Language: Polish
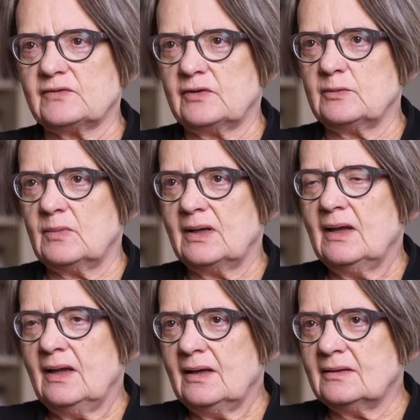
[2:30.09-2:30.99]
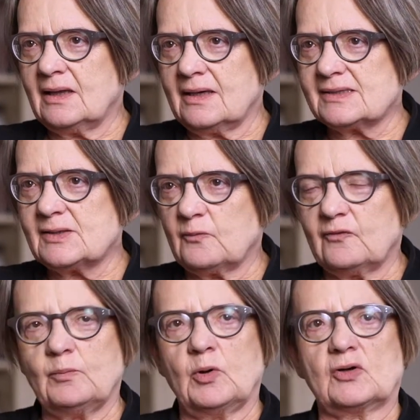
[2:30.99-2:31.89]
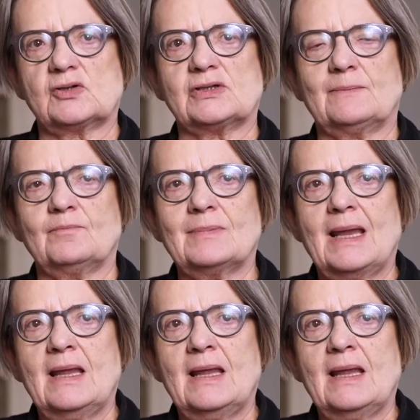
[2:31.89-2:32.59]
swoim interesom wyborczym.